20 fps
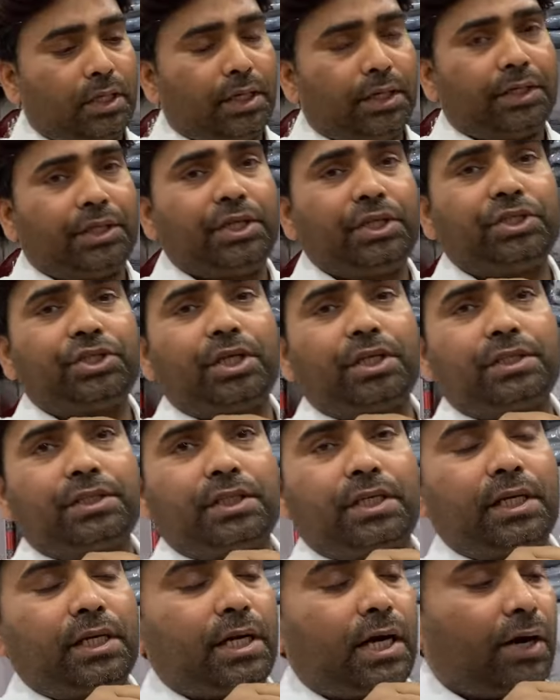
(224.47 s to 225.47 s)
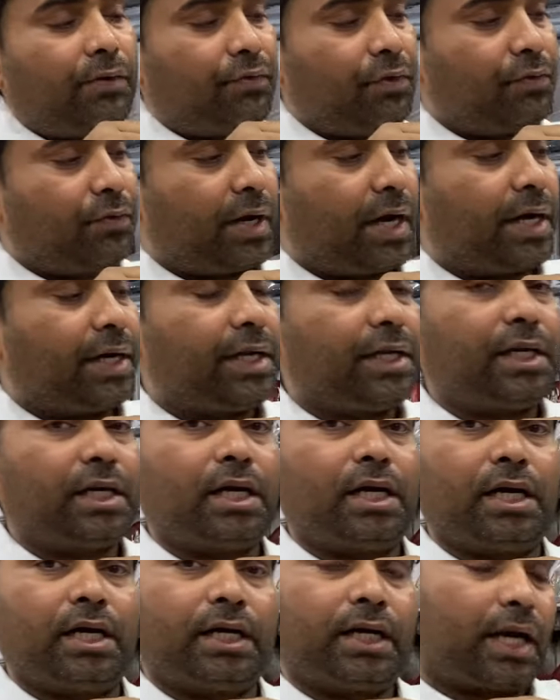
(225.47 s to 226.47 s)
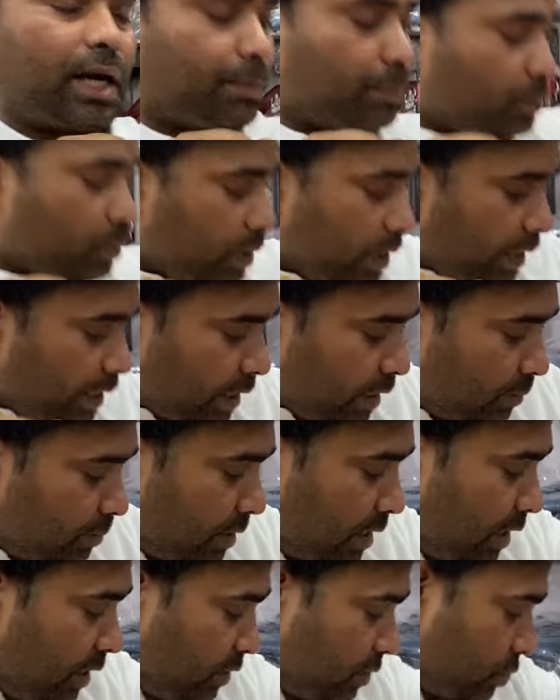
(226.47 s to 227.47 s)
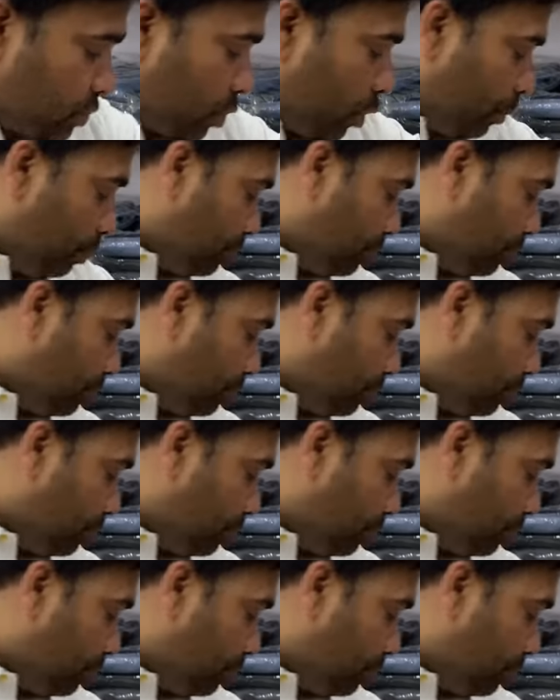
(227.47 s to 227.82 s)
टी शर्ट्स की काफ़ी वेराइटी है अगर आपको रिटेल में है शॉप